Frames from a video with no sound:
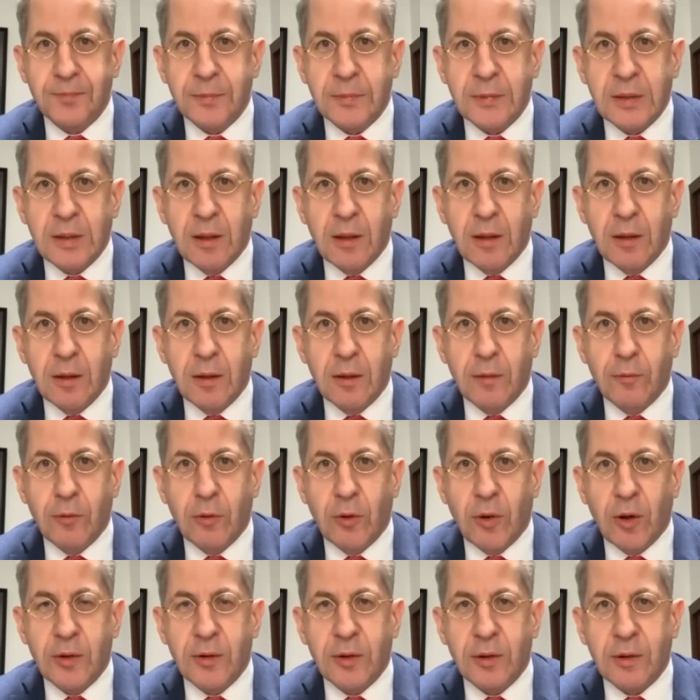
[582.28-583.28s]
äh, wo
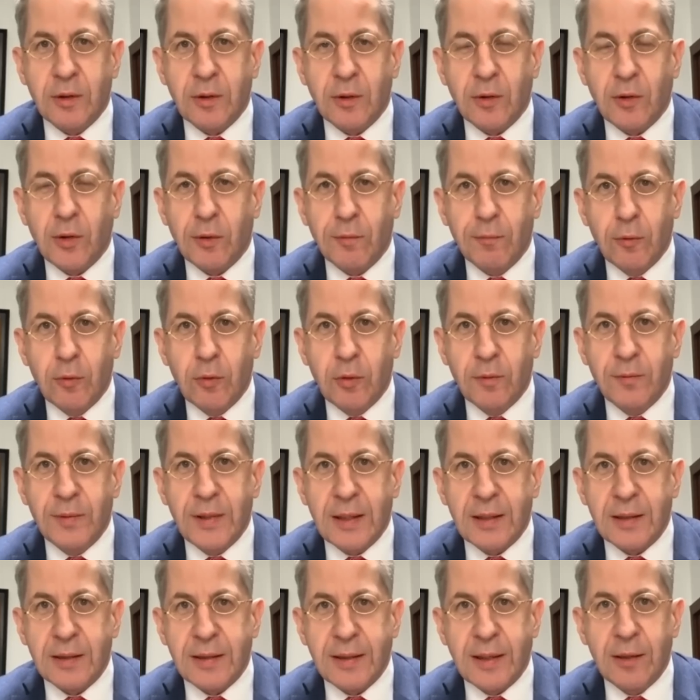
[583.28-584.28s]
Leute gezwungen
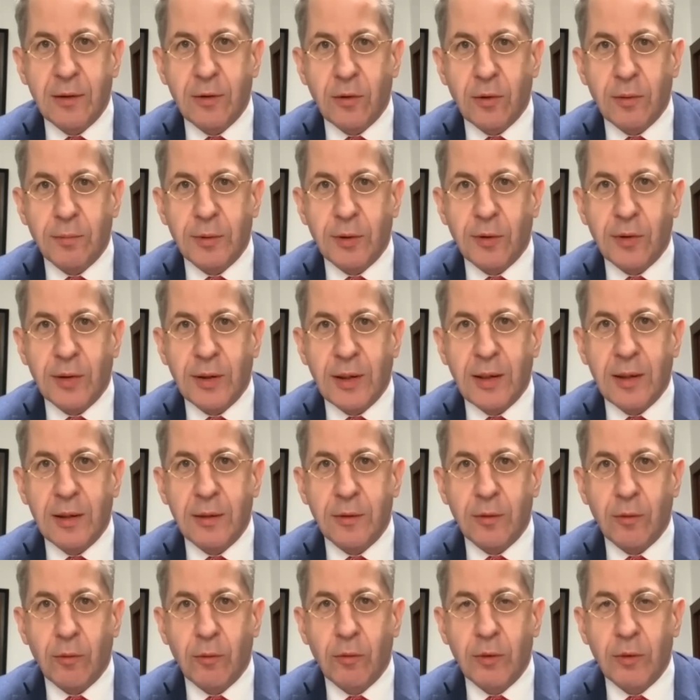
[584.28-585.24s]
werden, Geld zu bezahlen,